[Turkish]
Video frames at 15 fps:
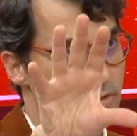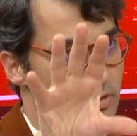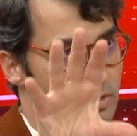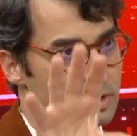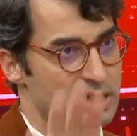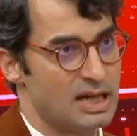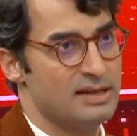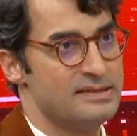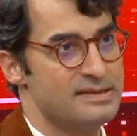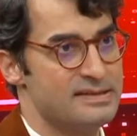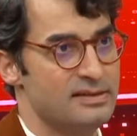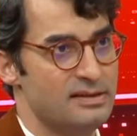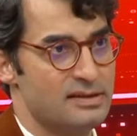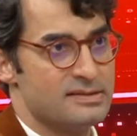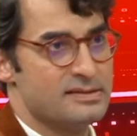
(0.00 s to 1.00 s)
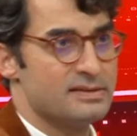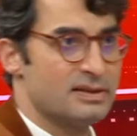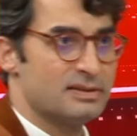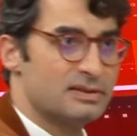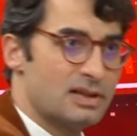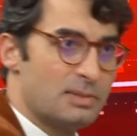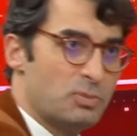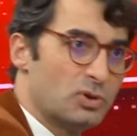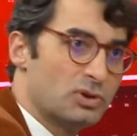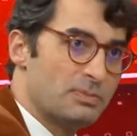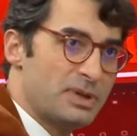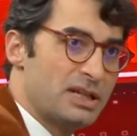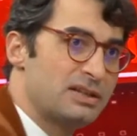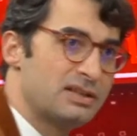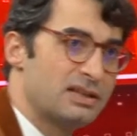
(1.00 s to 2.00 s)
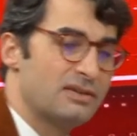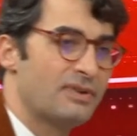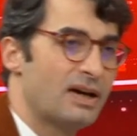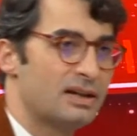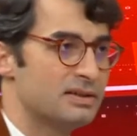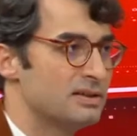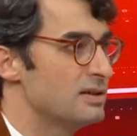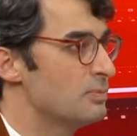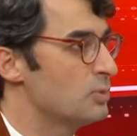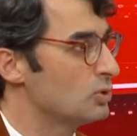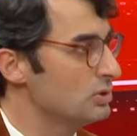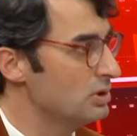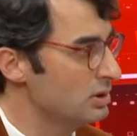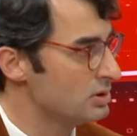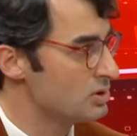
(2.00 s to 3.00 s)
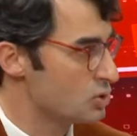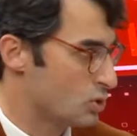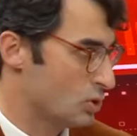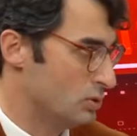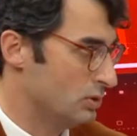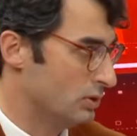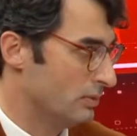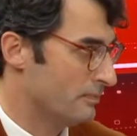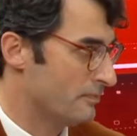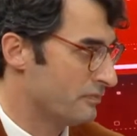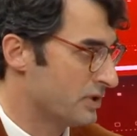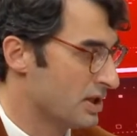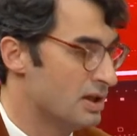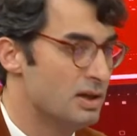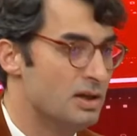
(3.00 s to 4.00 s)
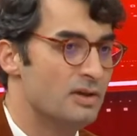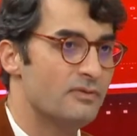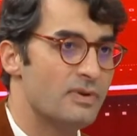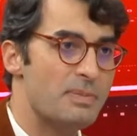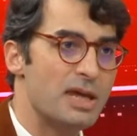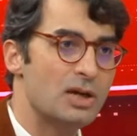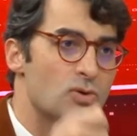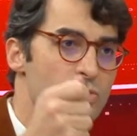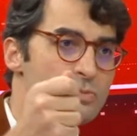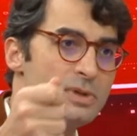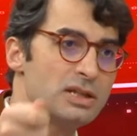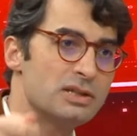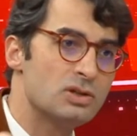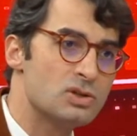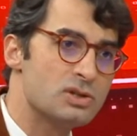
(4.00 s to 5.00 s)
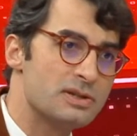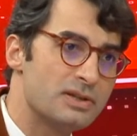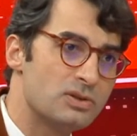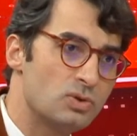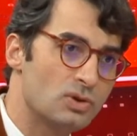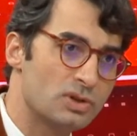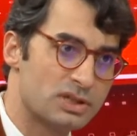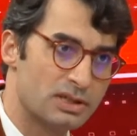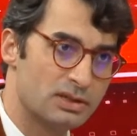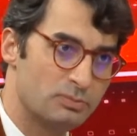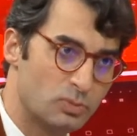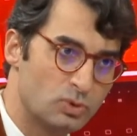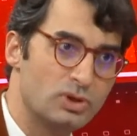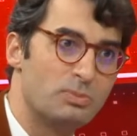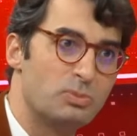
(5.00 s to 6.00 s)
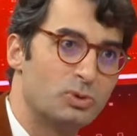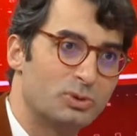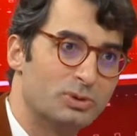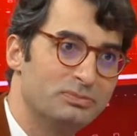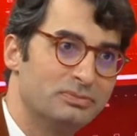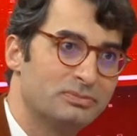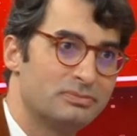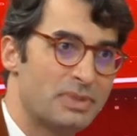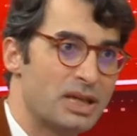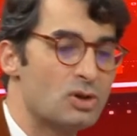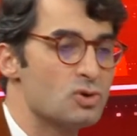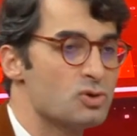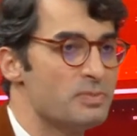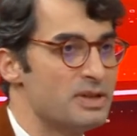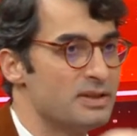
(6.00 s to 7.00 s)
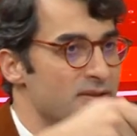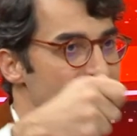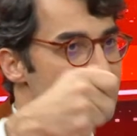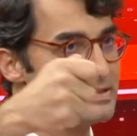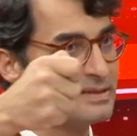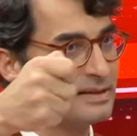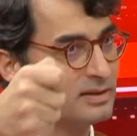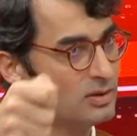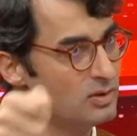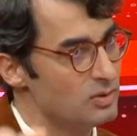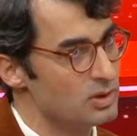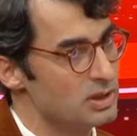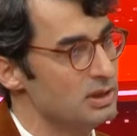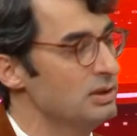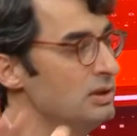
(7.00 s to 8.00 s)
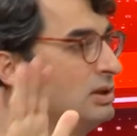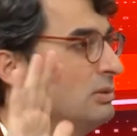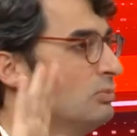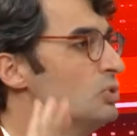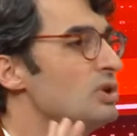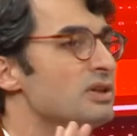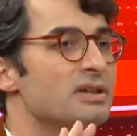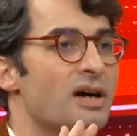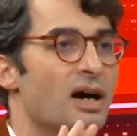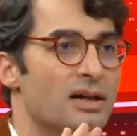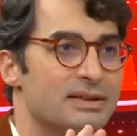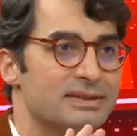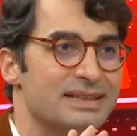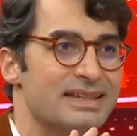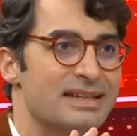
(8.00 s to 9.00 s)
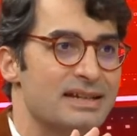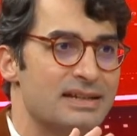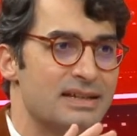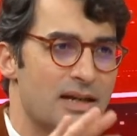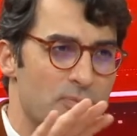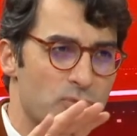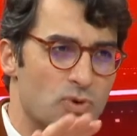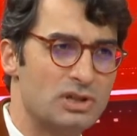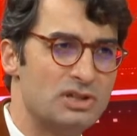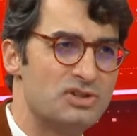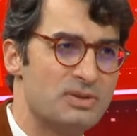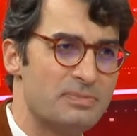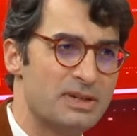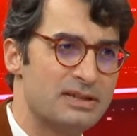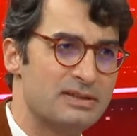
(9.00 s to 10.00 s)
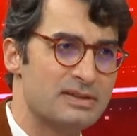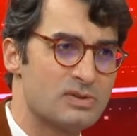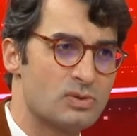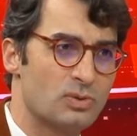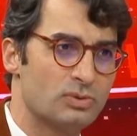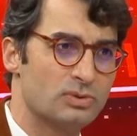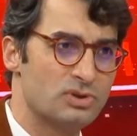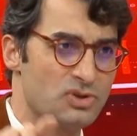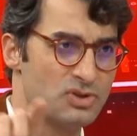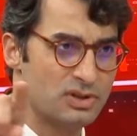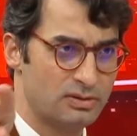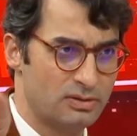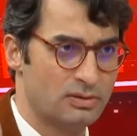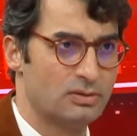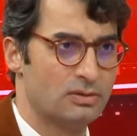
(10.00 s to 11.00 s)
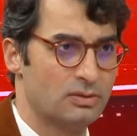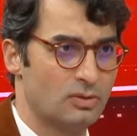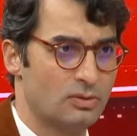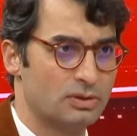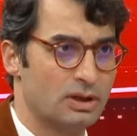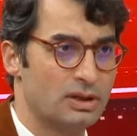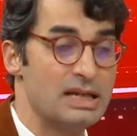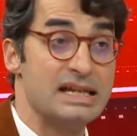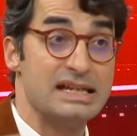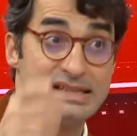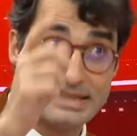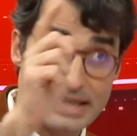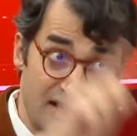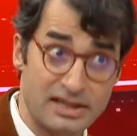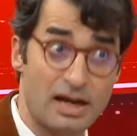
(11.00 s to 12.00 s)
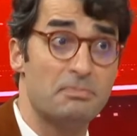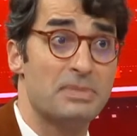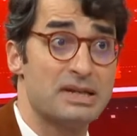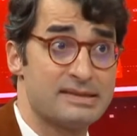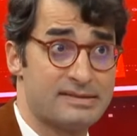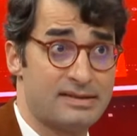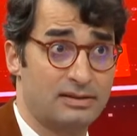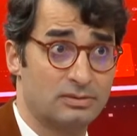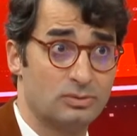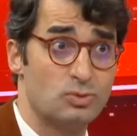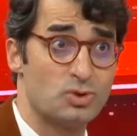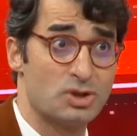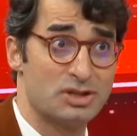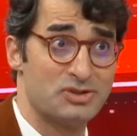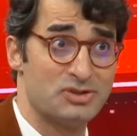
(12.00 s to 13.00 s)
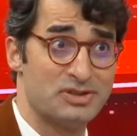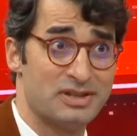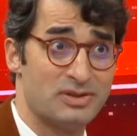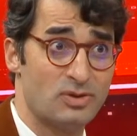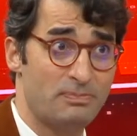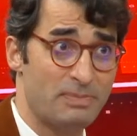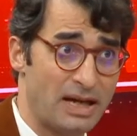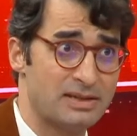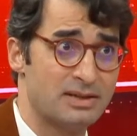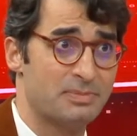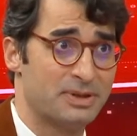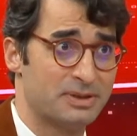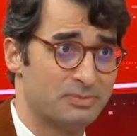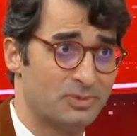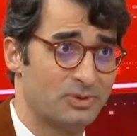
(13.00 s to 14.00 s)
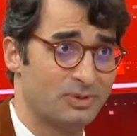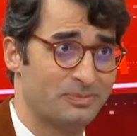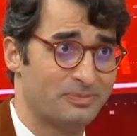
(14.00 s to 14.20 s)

kendisi hazırladığı raporda, belediyeye verdiği raporda söylüyor. Ve Beykoz Belediyesi'ne diyor ki, bunu da buldum. Beykoz Belediyesi'ne de diyor ki, buna hakkında gereğini yap diyor. İlçe belediyesi olduğu için onu. Sen yapmazsan 3 ay içinde diyor, ben yaparım diyor.